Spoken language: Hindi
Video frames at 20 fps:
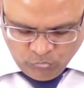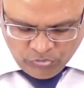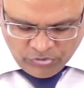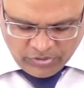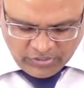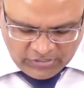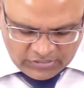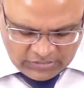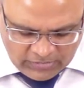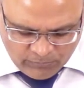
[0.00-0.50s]

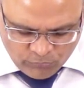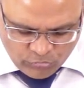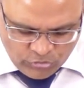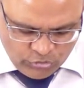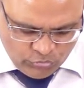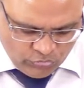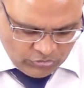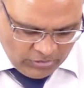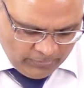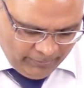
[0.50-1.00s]
उन ऋषि
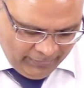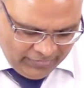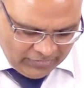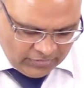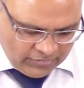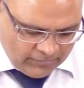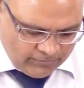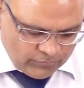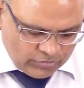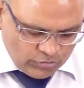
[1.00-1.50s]
मुनियों के
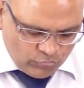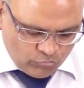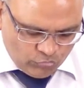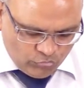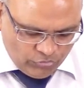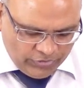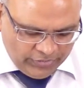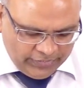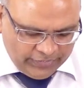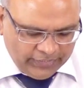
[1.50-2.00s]
माध्यम से
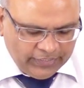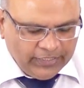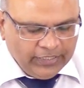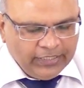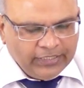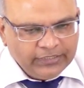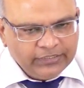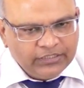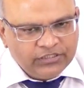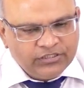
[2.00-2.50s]
उन्होंने
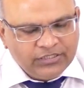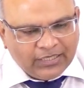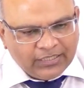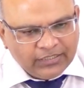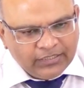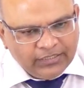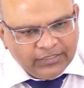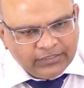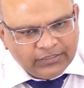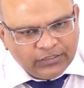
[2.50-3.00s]
ये
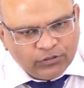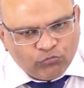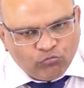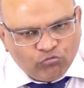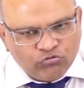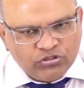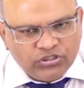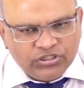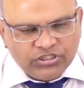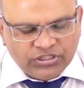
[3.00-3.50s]
जानने की
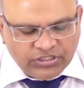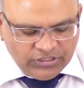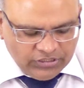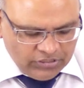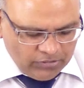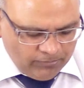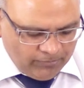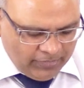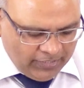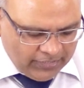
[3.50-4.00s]
कोशिश की
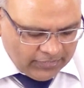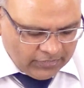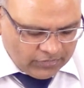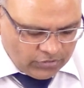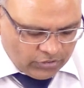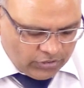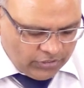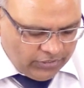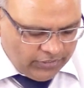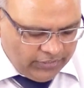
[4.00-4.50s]
कि
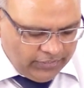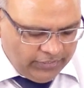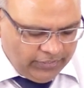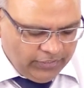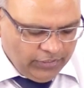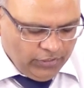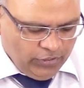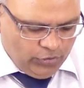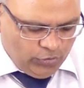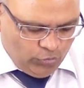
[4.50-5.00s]
भारत के
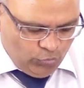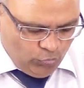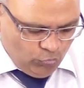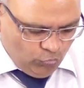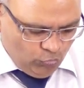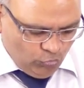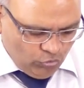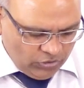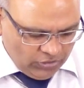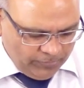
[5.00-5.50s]

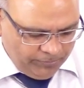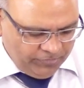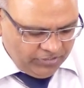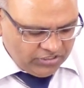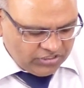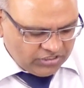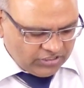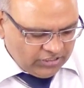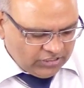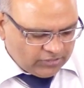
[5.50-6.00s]
लोगों के
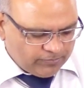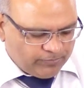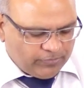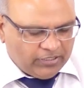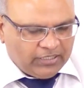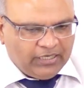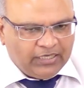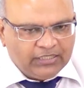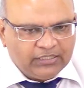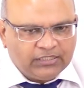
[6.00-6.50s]
बीच किस
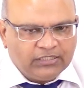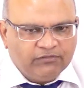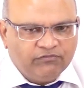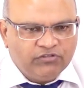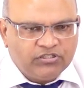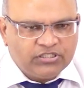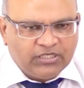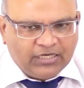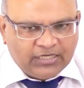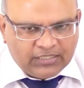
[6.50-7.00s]
प्रकार की
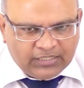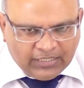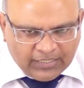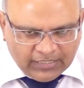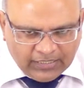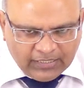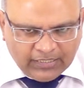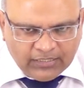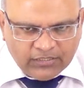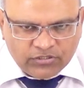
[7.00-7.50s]

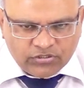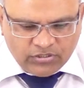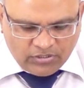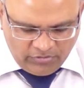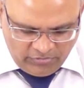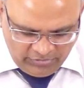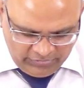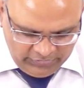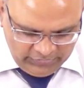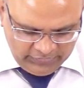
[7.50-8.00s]
विचारधारा
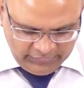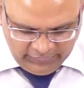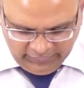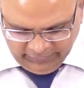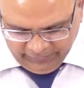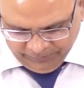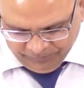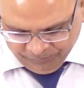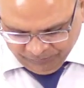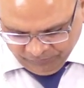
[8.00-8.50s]
चल रही
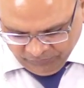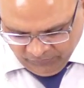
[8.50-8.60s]
है